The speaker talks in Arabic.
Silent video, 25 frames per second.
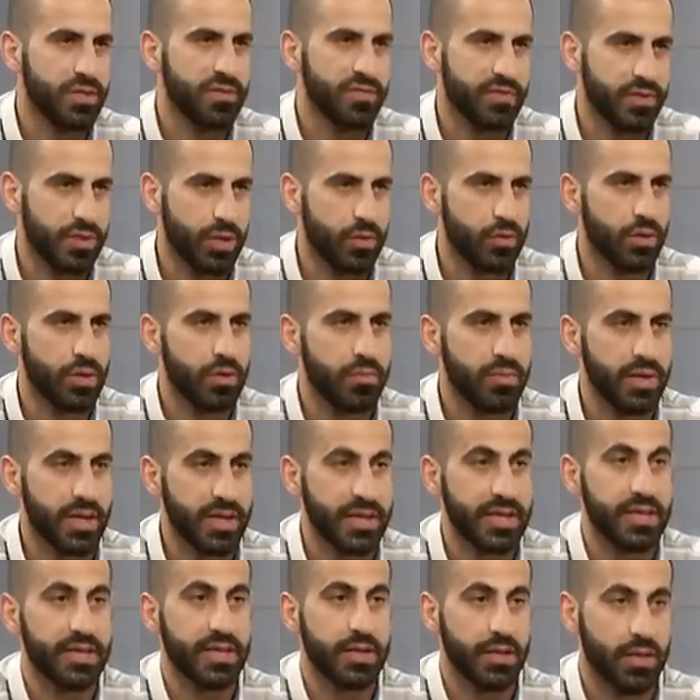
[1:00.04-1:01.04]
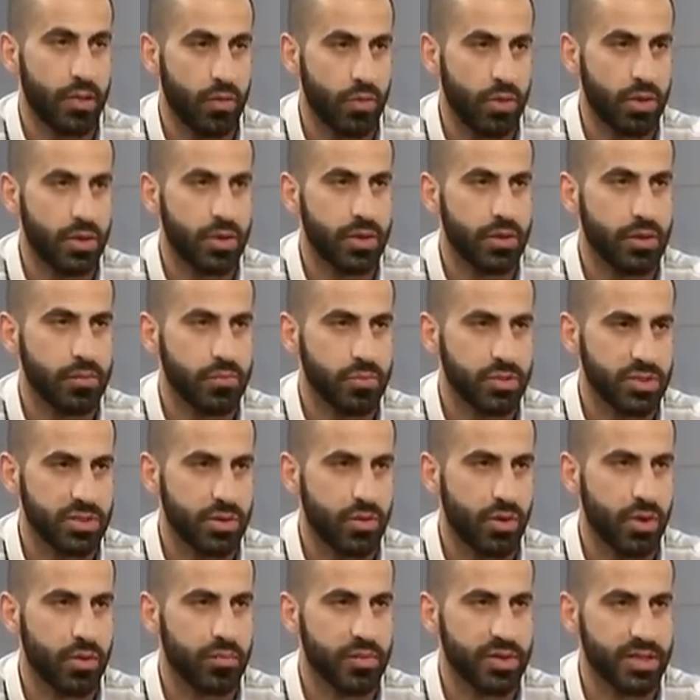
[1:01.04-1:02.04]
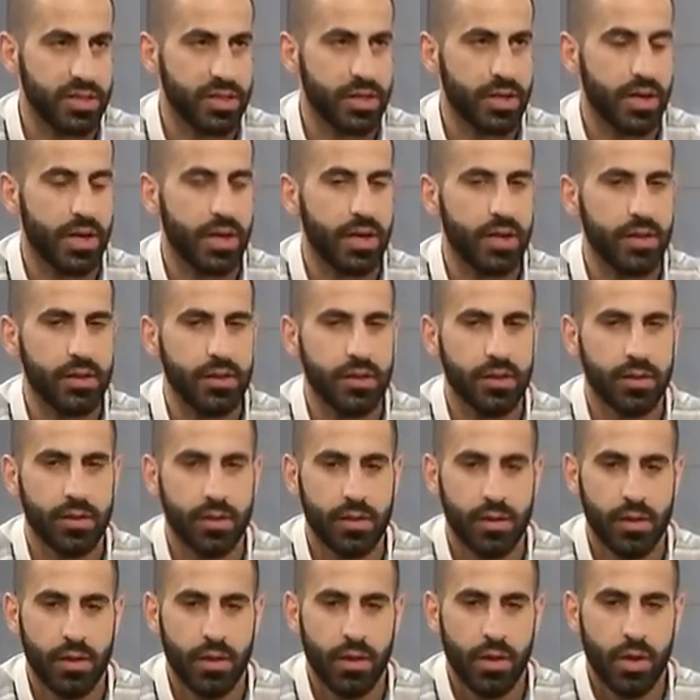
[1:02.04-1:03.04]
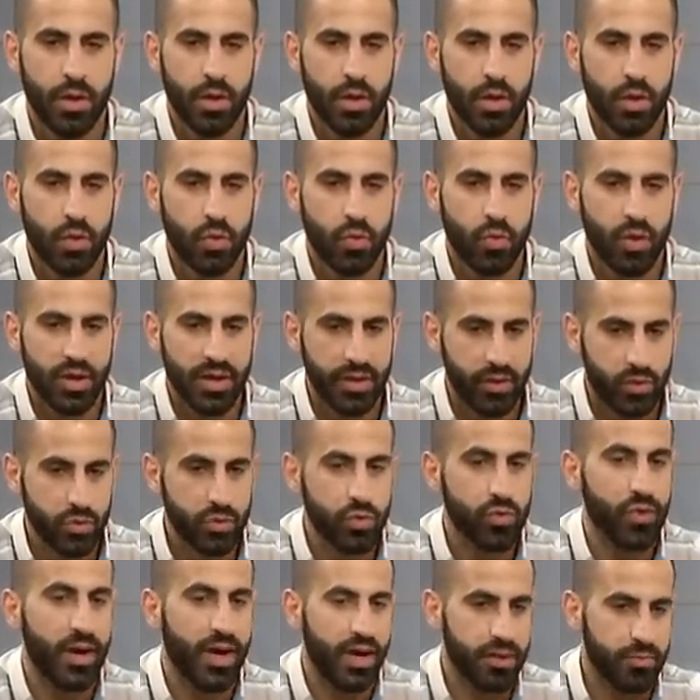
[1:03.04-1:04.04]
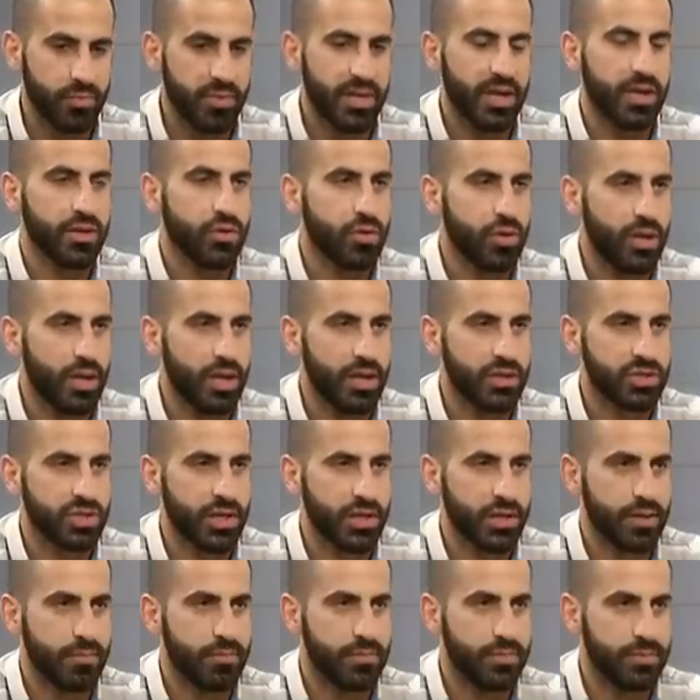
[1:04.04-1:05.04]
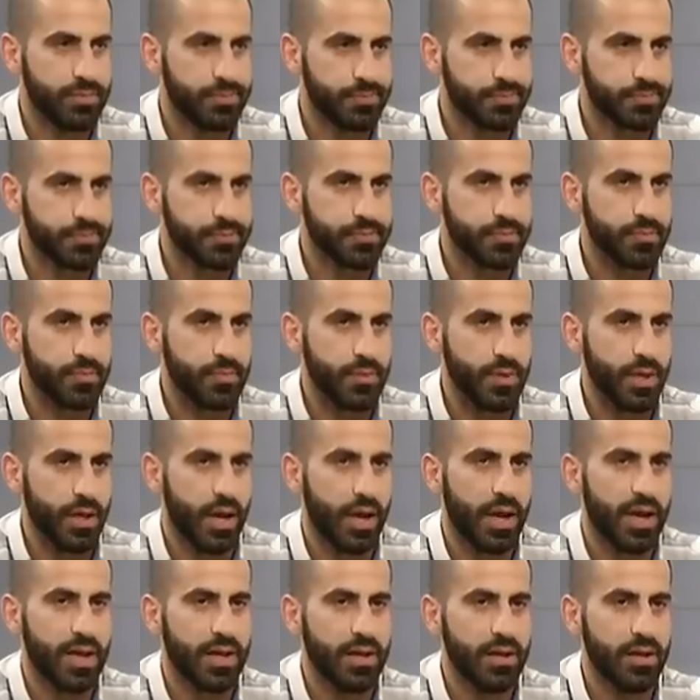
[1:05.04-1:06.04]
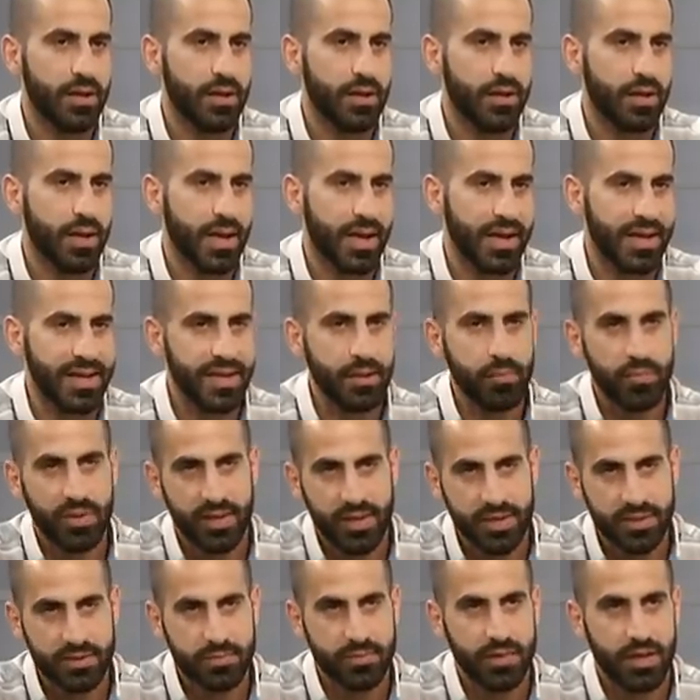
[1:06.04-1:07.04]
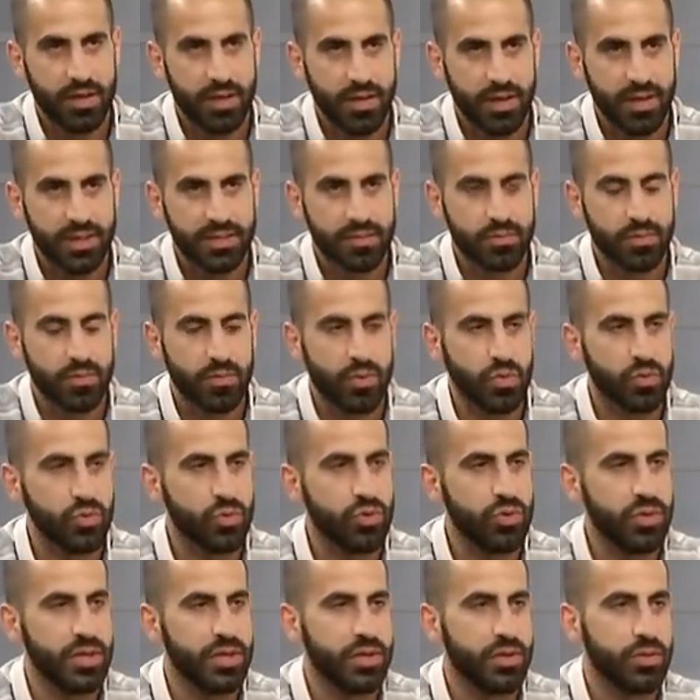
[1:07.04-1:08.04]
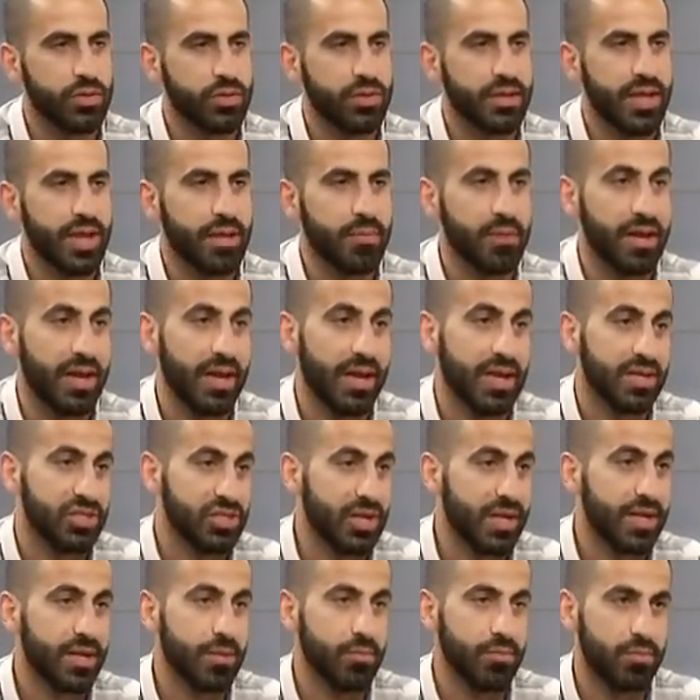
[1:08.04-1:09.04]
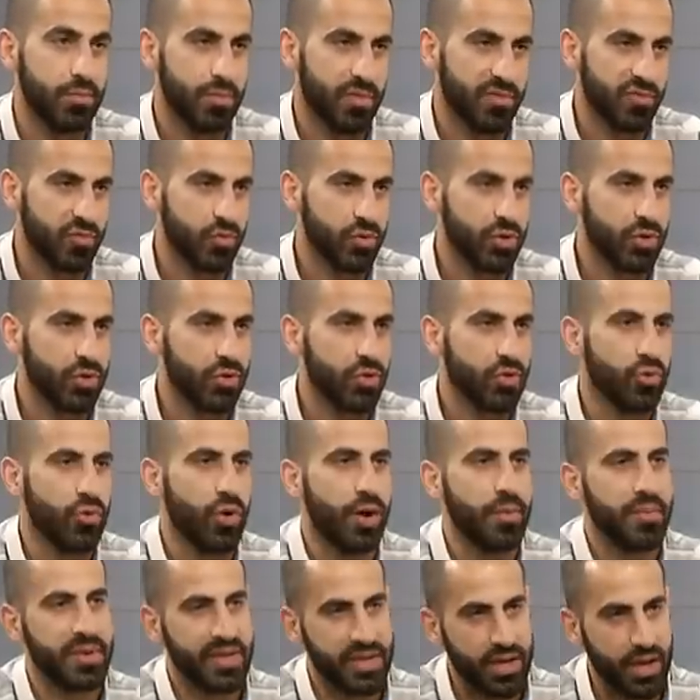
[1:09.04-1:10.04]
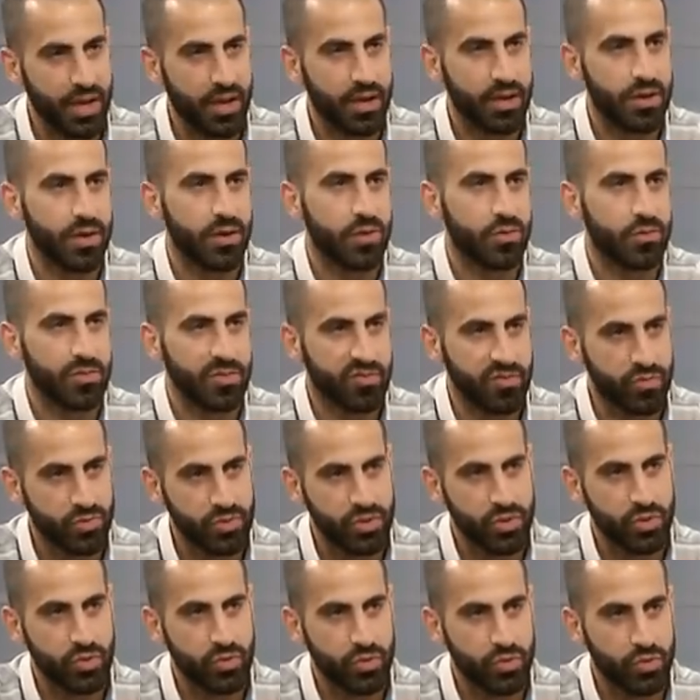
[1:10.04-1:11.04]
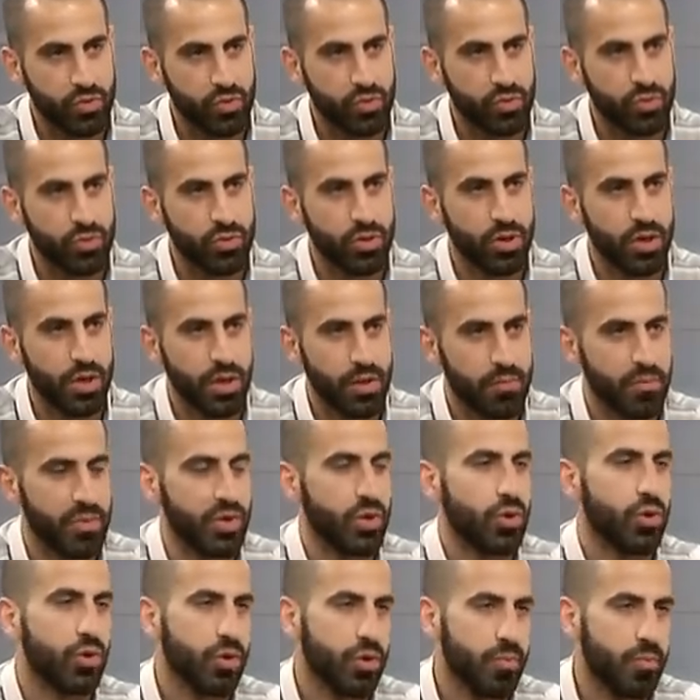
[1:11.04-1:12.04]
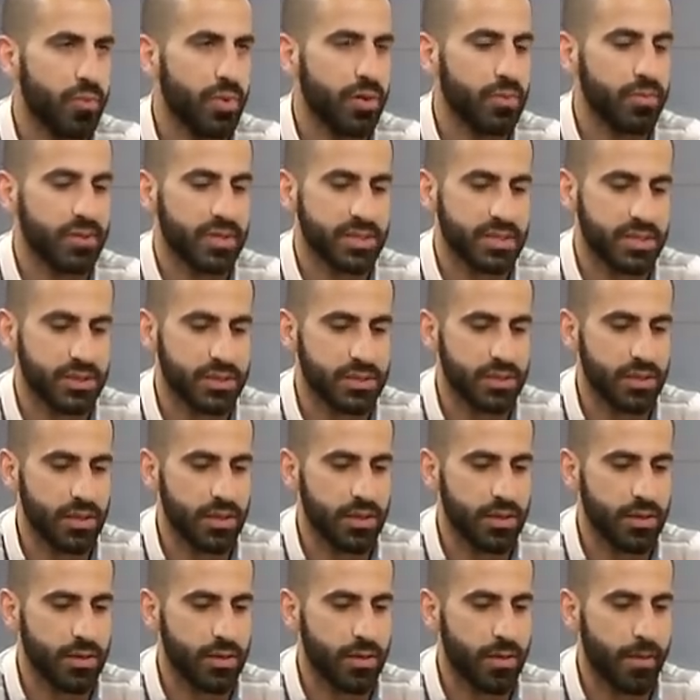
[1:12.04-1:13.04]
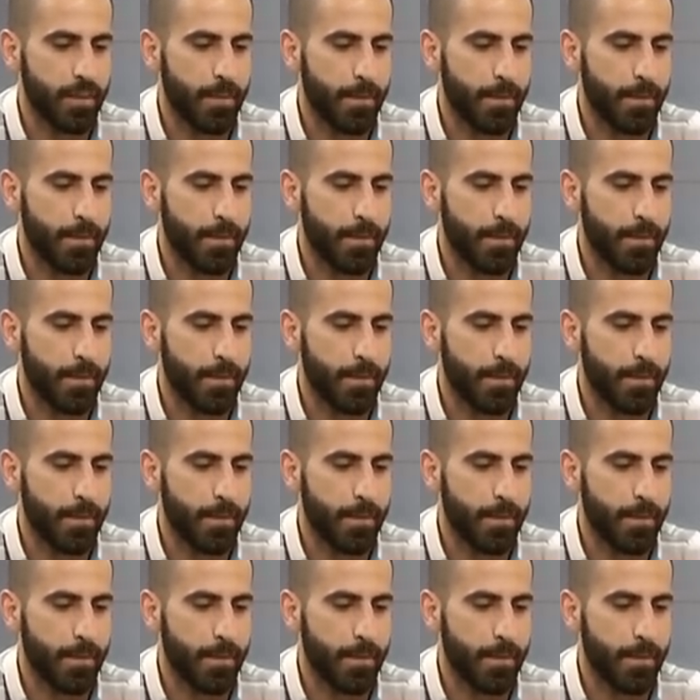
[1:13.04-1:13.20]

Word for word: في الدوري اللبناني كثير قوايا مستواهم كثير عالي وانا كنت واحد من هدول الاجانب هلا الغريب بالنسبه للناس بالموضوع انه دائما الاجانب المفروض يكونوا امريكان او المفروض يكونوا من اوروبا بس آه،